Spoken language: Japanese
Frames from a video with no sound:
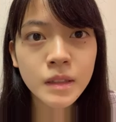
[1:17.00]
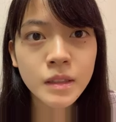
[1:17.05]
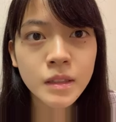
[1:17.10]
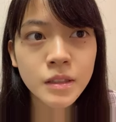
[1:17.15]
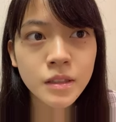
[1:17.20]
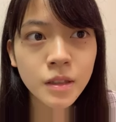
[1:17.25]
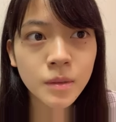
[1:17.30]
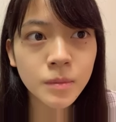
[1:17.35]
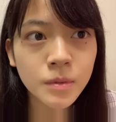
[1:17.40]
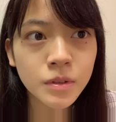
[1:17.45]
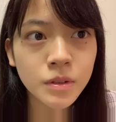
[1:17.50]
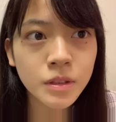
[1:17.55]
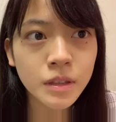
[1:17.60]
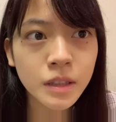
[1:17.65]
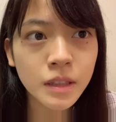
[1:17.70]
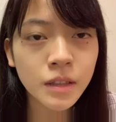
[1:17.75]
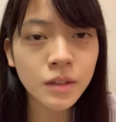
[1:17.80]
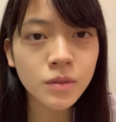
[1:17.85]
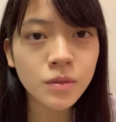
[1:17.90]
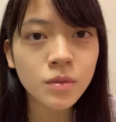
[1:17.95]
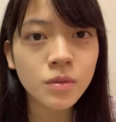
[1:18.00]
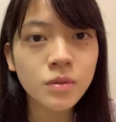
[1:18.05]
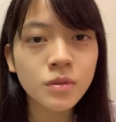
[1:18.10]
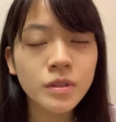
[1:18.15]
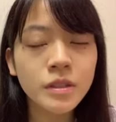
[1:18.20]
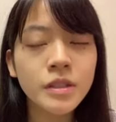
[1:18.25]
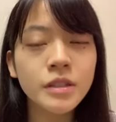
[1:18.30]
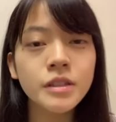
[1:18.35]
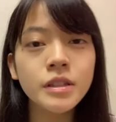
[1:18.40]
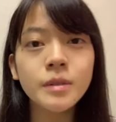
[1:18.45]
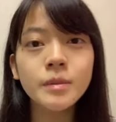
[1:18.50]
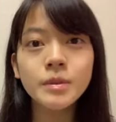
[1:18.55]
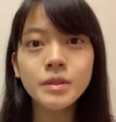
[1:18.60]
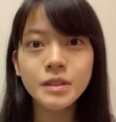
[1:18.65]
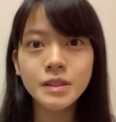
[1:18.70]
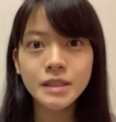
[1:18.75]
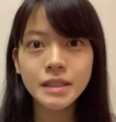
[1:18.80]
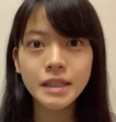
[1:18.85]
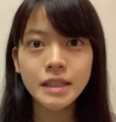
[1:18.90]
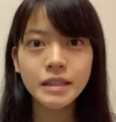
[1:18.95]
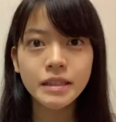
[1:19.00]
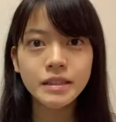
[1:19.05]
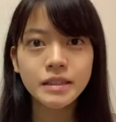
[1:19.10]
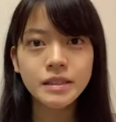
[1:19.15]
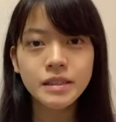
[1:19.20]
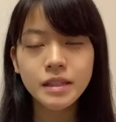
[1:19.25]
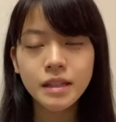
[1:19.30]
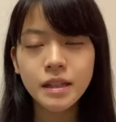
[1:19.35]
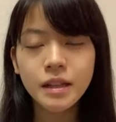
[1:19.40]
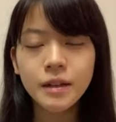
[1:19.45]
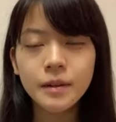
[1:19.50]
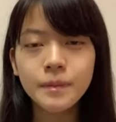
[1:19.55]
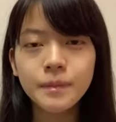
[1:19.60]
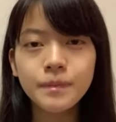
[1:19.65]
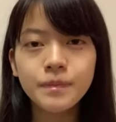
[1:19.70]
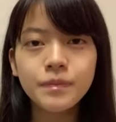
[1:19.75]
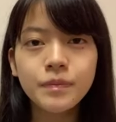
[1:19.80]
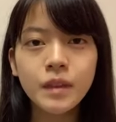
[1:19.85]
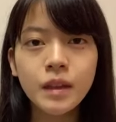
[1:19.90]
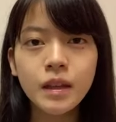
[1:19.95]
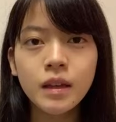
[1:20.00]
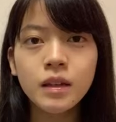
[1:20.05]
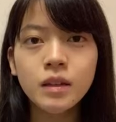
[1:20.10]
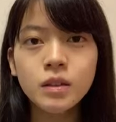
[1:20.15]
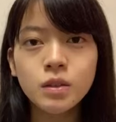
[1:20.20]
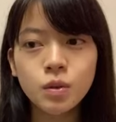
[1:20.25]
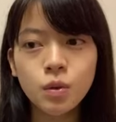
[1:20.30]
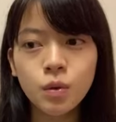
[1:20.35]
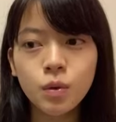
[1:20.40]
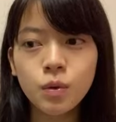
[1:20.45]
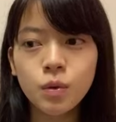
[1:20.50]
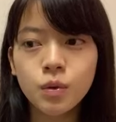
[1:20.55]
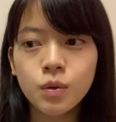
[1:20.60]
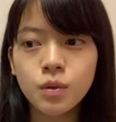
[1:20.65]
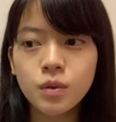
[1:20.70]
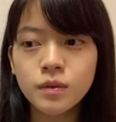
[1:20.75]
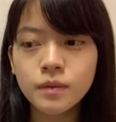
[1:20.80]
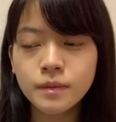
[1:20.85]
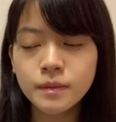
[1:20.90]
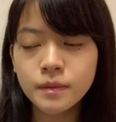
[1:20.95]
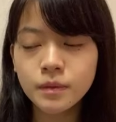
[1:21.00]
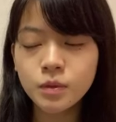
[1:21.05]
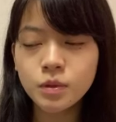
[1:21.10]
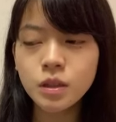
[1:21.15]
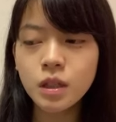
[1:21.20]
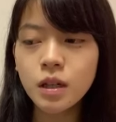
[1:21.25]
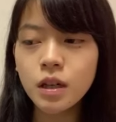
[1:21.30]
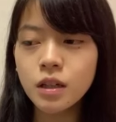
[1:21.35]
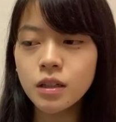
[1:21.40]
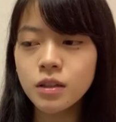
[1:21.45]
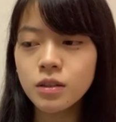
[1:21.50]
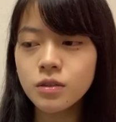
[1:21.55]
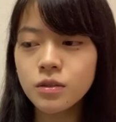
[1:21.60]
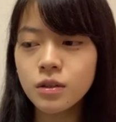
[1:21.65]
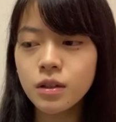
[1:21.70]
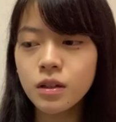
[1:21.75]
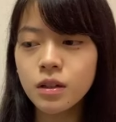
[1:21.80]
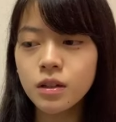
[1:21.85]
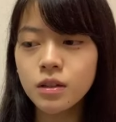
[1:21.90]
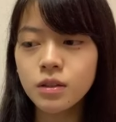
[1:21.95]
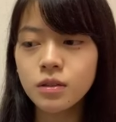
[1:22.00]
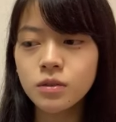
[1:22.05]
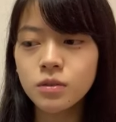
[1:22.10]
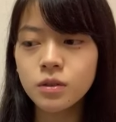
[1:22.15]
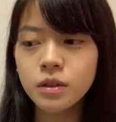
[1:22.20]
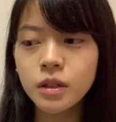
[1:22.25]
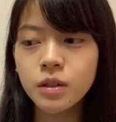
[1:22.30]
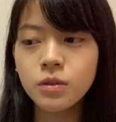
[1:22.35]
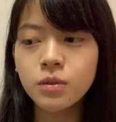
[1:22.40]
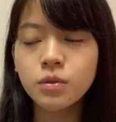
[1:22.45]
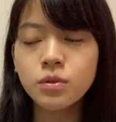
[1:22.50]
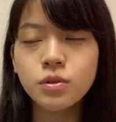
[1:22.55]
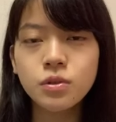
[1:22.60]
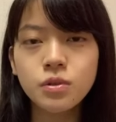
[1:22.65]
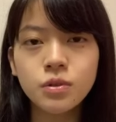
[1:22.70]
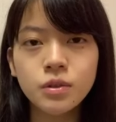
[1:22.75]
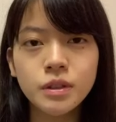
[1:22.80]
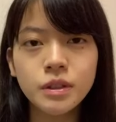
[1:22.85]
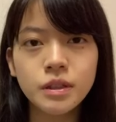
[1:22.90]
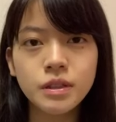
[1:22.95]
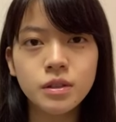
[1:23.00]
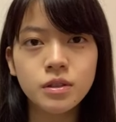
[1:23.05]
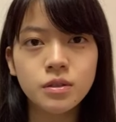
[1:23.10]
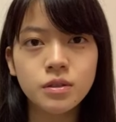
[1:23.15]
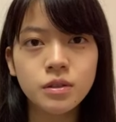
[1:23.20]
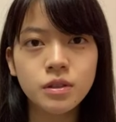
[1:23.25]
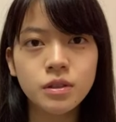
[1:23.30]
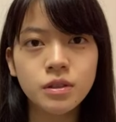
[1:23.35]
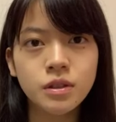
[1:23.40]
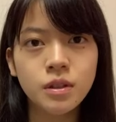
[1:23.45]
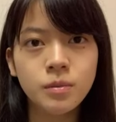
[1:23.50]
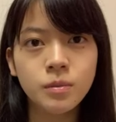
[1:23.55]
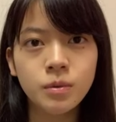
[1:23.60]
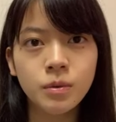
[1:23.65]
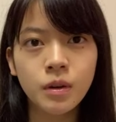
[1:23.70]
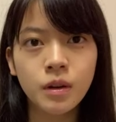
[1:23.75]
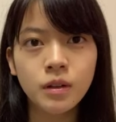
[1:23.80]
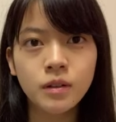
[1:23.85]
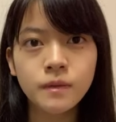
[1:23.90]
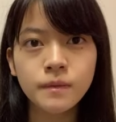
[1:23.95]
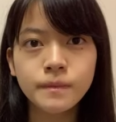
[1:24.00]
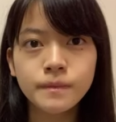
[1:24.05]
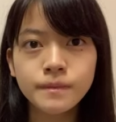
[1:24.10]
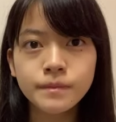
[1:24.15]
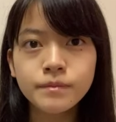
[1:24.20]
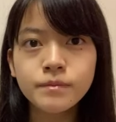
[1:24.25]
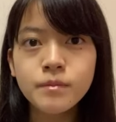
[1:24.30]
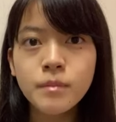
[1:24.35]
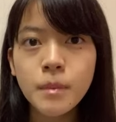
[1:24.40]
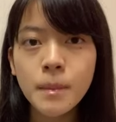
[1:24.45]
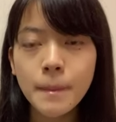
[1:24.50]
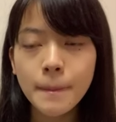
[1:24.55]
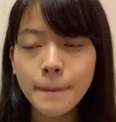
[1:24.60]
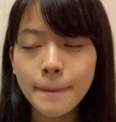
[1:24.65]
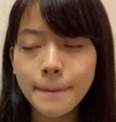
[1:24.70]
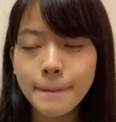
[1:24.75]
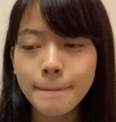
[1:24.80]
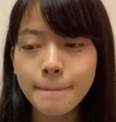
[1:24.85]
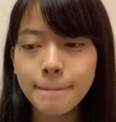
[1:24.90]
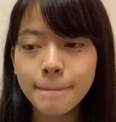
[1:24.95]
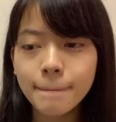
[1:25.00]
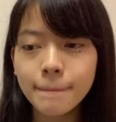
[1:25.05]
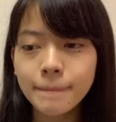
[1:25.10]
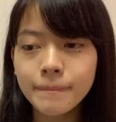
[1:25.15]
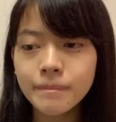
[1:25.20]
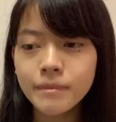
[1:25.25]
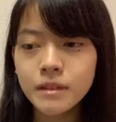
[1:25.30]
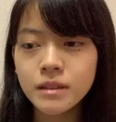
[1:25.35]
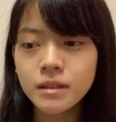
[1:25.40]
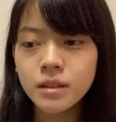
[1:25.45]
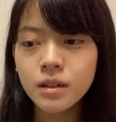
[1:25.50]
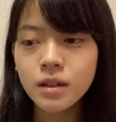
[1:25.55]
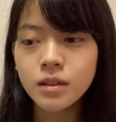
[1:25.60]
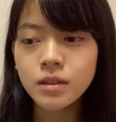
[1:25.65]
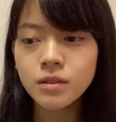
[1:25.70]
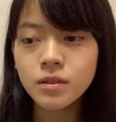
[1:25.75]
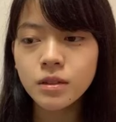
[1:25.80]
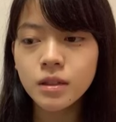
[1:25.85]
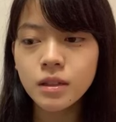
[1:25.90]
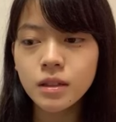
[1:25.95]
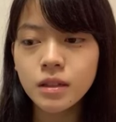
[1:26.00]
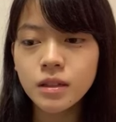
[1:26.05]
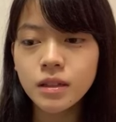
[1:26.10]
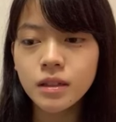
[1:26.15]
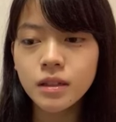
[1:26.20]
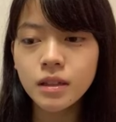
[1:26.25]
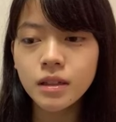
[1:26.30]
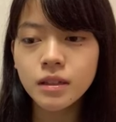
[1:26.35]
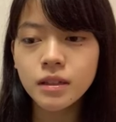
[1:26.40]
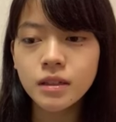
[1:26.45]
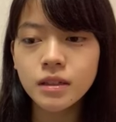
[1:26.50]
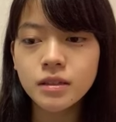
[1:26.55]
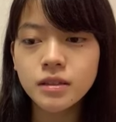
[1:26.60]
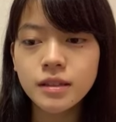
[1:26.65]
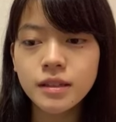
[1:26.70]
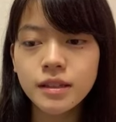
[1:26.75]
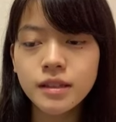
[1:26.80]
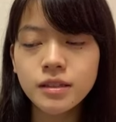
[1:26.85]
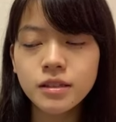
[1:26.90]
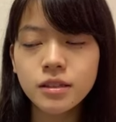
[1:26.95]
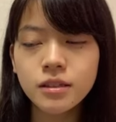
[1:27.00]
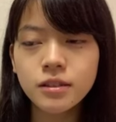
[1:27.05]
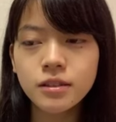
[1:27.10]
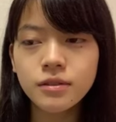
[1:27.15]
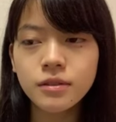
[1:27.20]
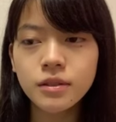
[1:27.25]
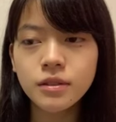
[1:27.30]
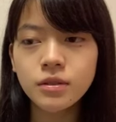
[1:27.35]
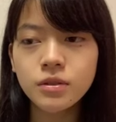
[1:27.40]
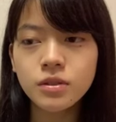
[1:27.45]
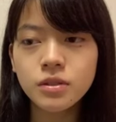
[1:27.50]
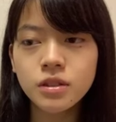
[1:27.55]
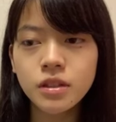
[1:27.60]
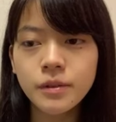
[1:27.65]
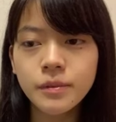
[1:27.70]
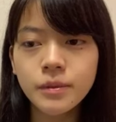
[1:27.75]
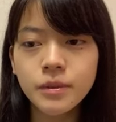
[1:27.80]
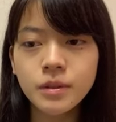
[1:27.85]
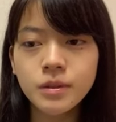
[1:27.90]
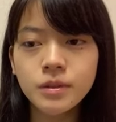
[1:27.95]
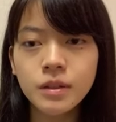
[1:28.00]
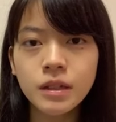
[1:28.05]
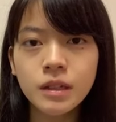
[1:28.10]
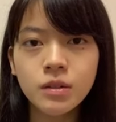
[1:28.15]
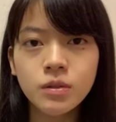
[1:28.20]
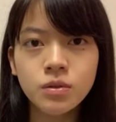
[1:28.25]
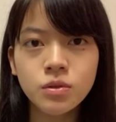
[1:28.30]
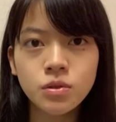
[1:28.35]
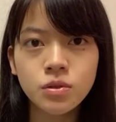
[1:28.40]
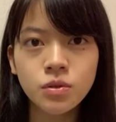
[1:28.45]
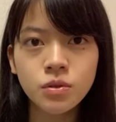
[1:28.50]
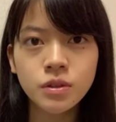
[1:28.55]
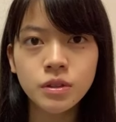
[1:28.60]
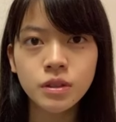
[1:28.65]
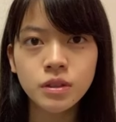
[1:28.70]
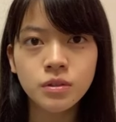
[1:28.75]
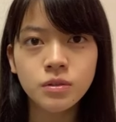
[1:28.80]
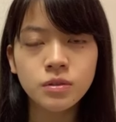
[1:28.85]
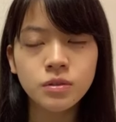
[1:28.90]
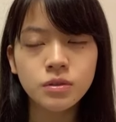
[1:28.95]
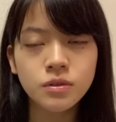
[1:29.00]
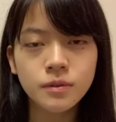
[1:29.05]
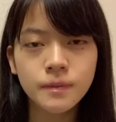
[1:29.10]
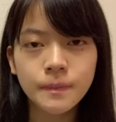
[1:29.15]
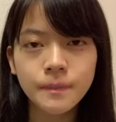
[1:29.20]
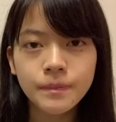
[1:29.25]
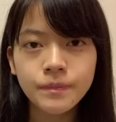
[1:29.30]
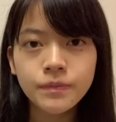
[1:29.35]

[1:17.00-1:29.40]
シシャも好きなのシシャも好きですねそうお魚の中だと結構上位ですシシャモはうん魚の中で何が好きですかって言われるとシシャモは割と上位に来る